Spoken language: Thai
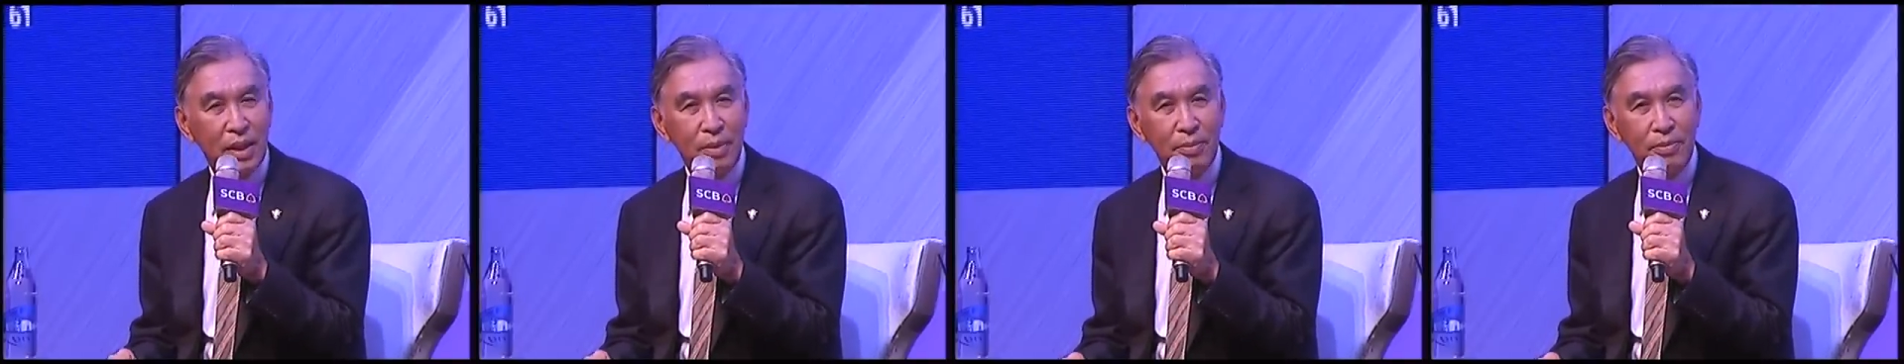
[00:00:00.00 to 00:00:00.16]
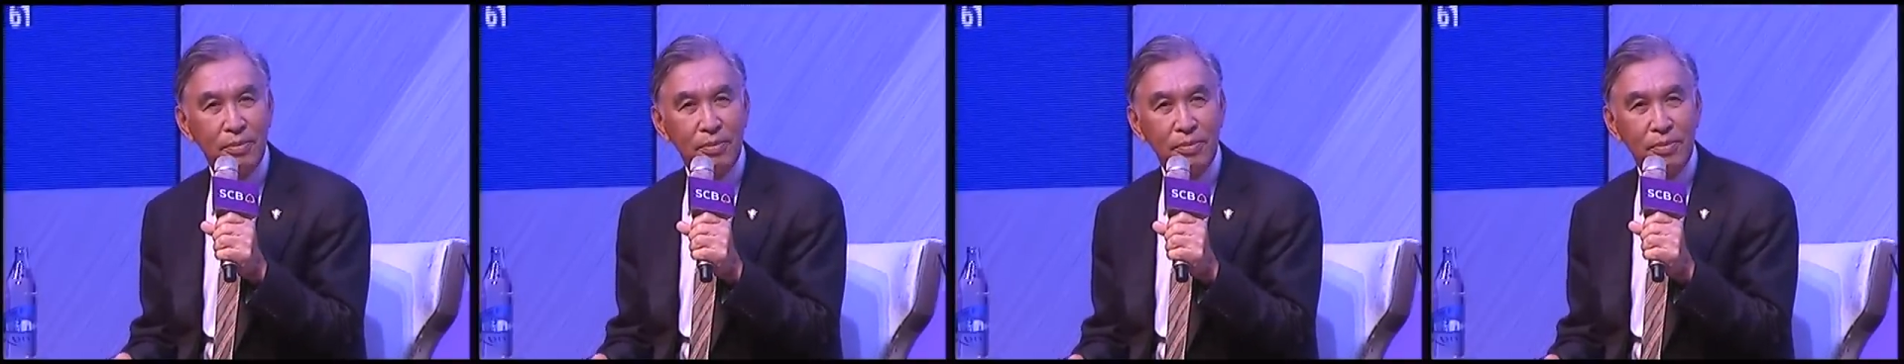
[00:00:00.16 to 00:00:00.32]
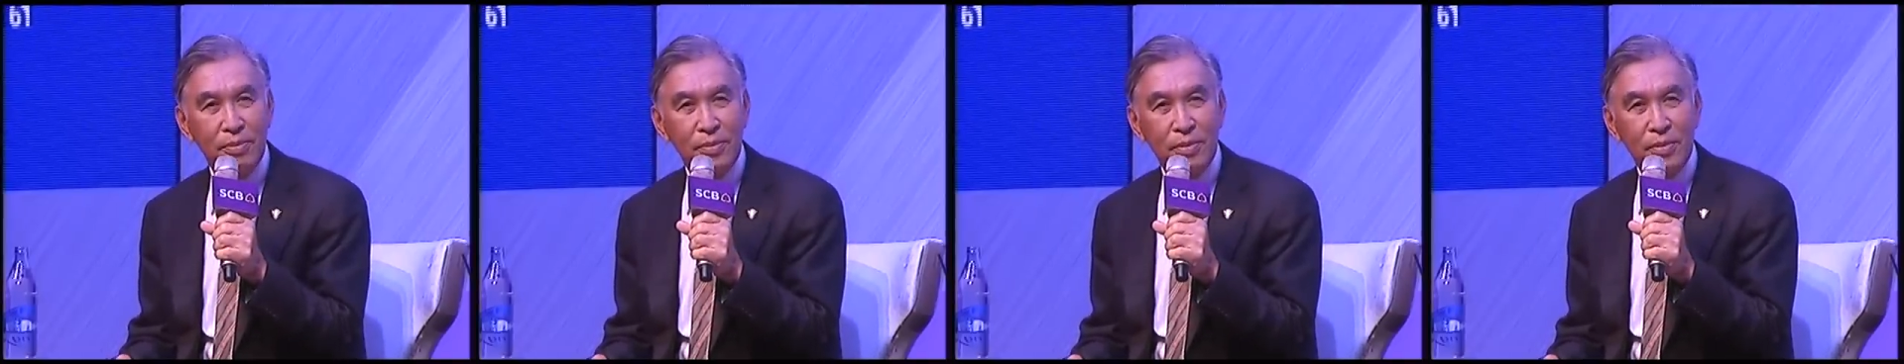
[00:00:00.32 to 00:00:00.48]
ครับ
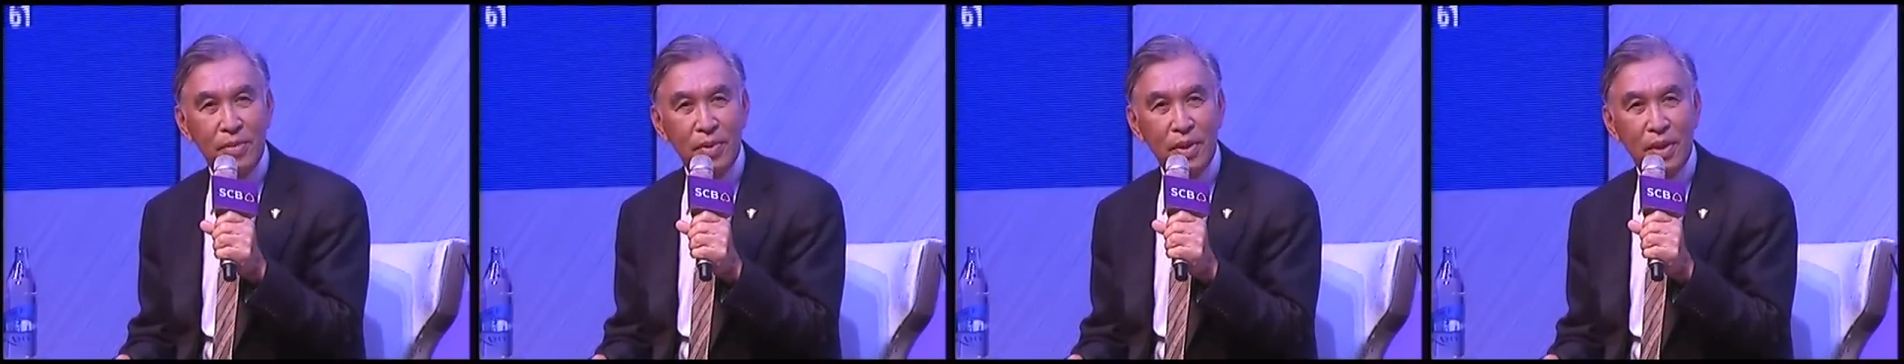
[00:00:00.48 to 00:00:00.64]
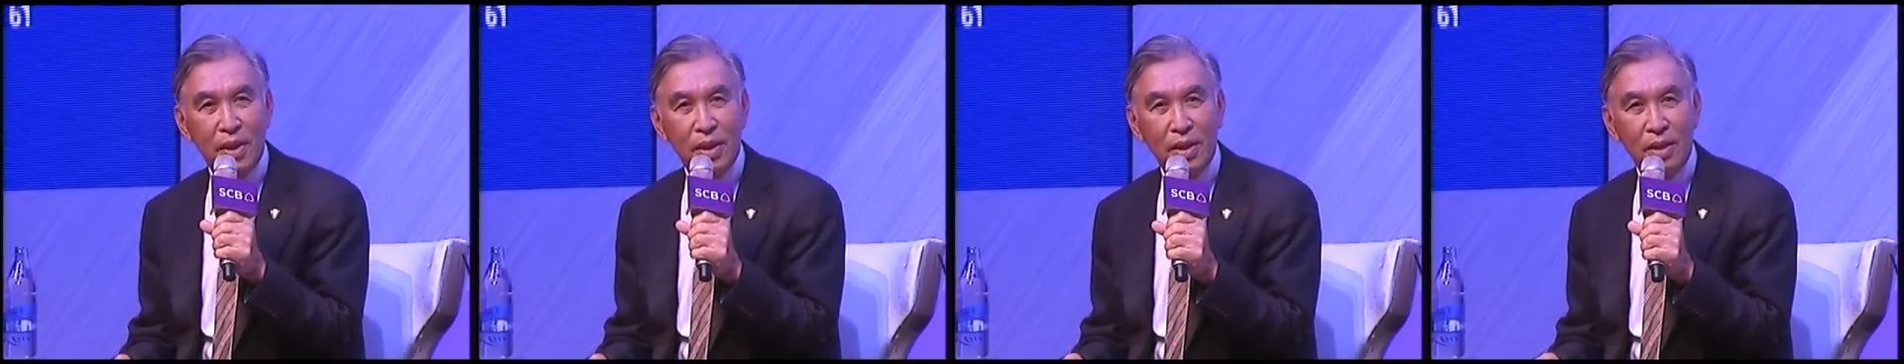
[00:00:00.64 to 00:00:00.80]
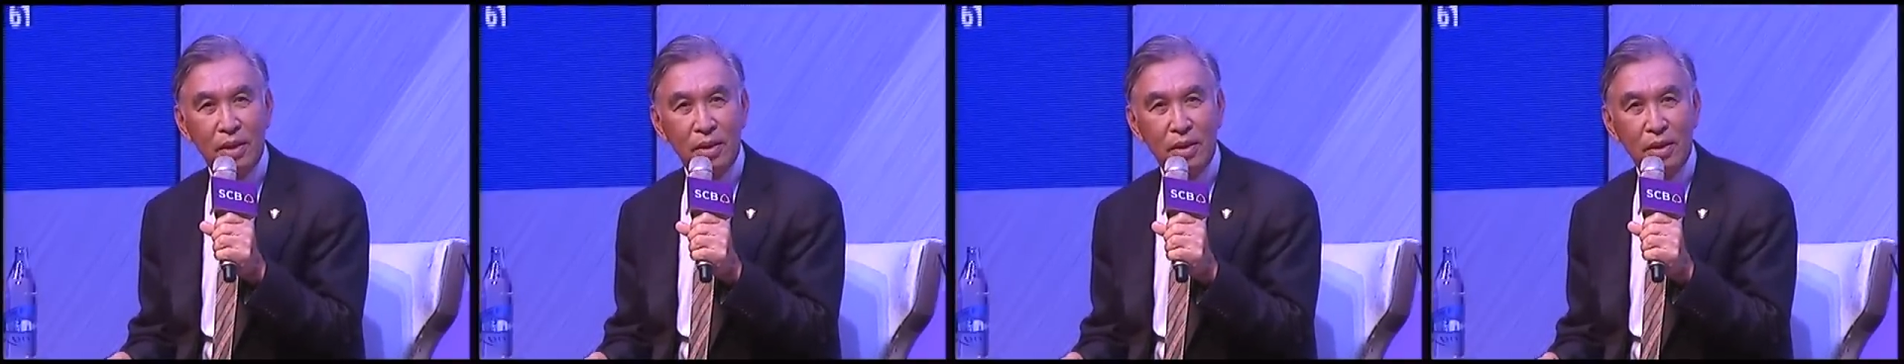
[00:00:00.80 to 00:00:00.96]

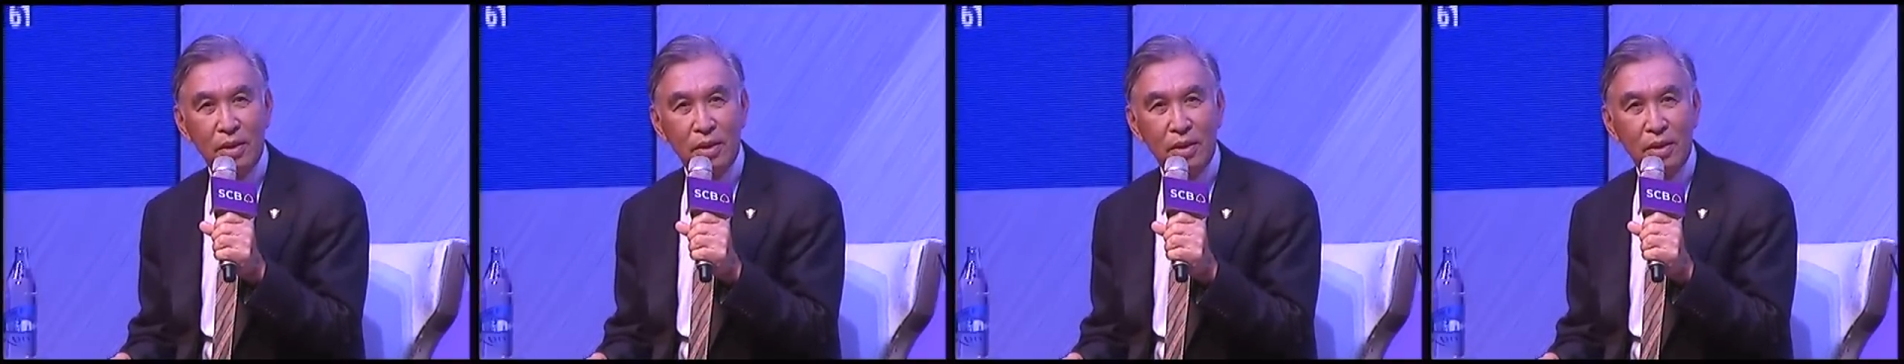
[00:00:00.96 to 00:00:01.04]
แล้ว